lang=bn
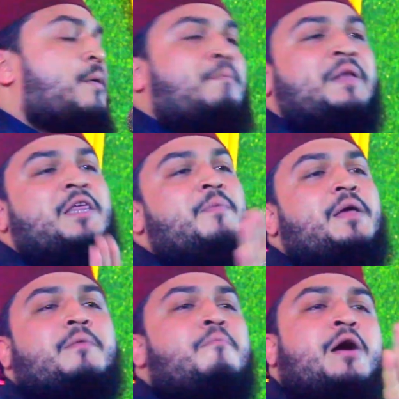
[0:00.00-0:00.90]

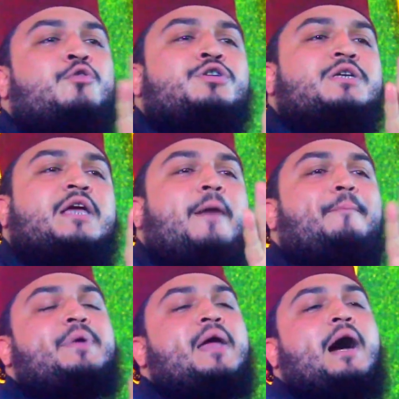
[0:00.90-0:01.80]
পৃথিবীর মানুষকে
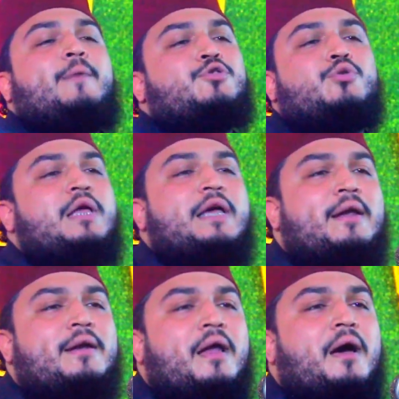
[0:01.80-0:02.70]
আপনি হাত
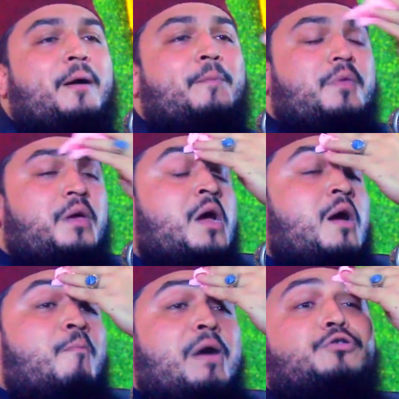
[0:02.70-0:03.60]
তুলিয়েন না
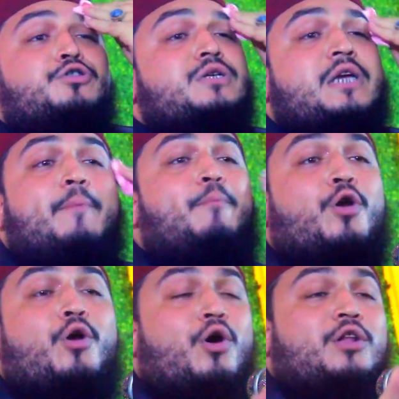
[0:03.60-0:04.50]
মানুষকে
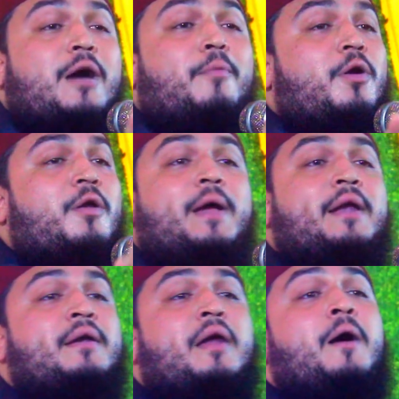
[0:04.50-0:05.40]
বড় কথা
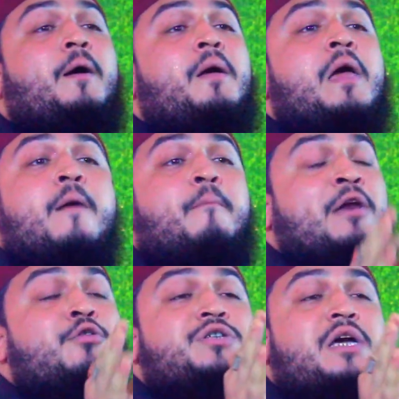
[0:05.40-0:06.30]
বলবেন না
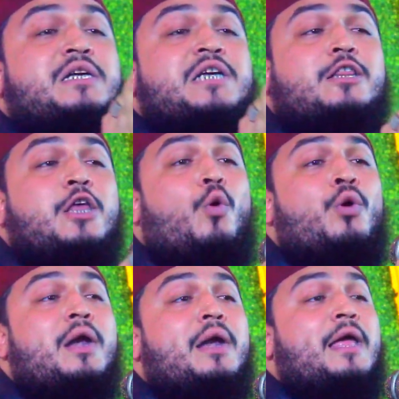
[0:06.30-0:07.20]
মানুষের সাথে
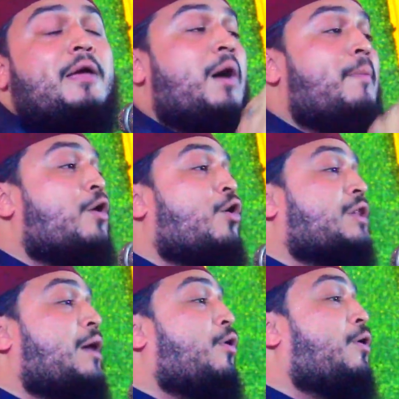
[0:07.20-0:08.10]
অন্যায়ভাবে
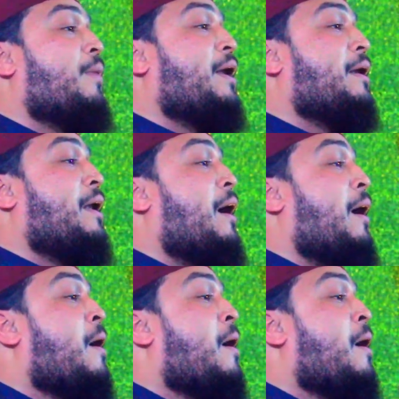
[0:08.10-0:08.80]
কথা বলবেন না